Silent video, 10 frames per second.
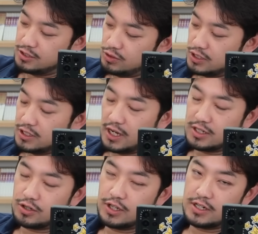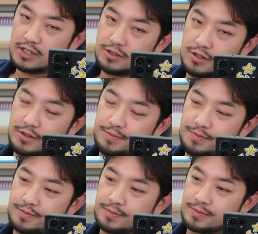진현 씨한테 아까 전화를 했어요.
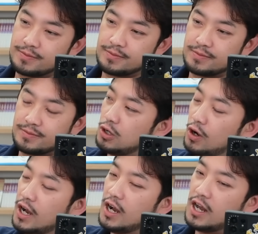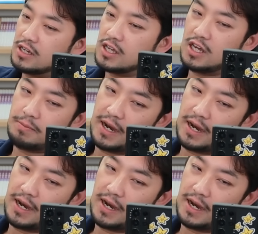어? 뭐래요? 정확하게